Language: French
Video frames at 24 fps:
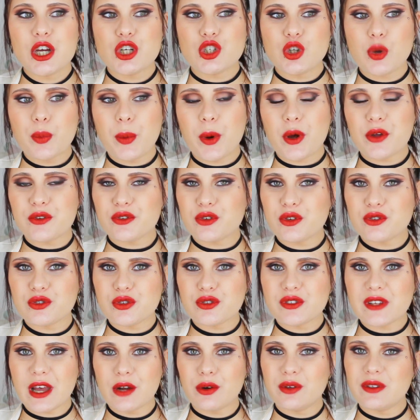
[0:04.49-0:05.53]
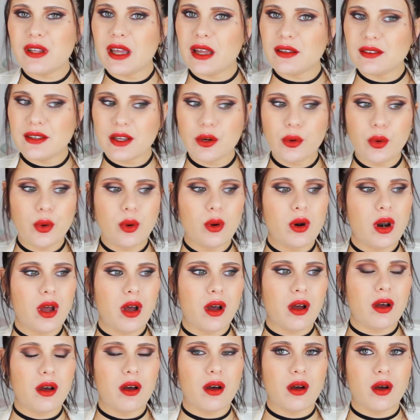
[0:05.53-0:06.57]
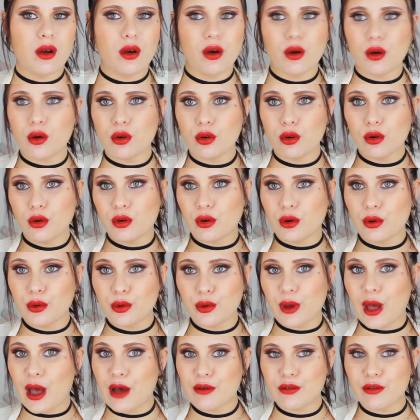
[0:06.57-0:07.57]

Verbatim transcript: Je pense que ce sera le dernier haul euh,